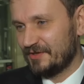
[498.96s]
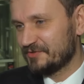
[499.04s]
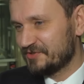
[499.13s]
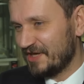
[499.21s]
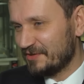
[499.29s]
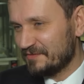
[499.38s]

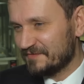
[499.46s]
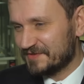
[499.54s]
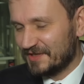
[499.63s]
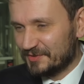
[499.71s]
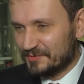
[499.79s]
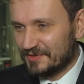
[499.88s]
oddziałów
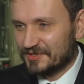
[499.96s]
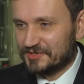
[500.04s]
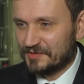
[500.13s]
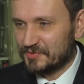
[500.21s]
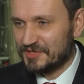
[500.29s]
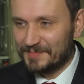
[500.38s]
znajduje
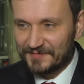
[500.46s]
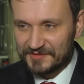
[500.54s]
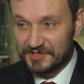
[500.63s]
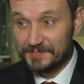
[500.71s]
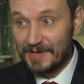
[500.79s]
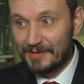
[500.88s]
się, można
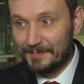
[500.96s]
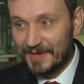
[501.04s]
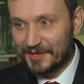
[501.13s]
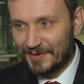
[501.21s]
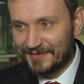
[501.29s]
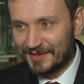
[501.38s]
powiedzieć, mała
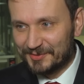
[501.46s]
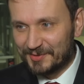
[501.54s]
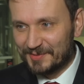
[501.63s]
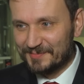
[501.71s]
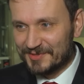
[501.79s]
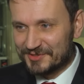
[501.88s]
perła, na
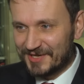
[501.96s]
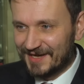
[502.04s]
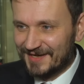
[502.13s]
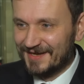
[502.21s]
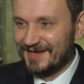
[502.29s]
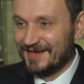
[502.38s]
którą można
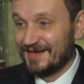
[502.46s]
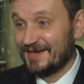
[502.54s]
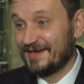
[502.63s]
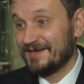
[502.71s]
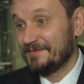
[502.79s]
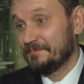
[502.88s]

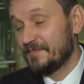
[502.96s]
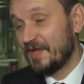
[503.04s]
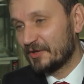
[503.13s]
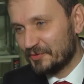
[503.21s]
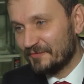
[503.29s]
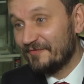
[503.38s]
na
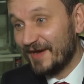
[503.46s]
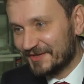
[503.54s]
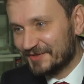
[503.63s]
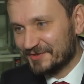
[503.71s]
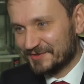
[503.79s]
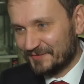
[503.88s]
którą
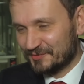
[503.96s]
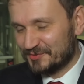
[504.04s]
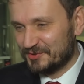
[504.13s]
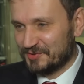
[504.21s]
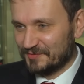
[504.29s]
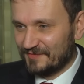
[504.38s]
warto
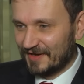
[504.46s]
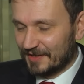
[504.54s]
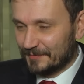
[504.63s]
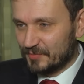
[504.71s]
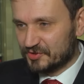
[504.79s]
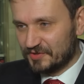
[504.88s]
zwrócić
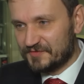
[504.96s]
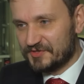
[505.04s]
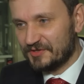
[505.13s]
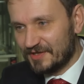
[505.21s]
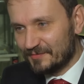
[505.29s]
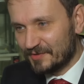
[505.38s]
uwagę.
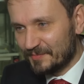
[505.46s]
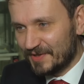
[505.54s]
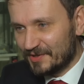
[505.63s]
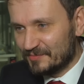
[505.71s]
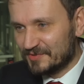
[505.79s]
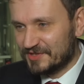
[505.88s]
Począwszy od
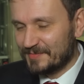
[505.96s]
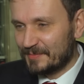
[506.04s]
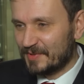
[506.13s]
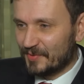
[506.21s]
Europeum, gdzie mamy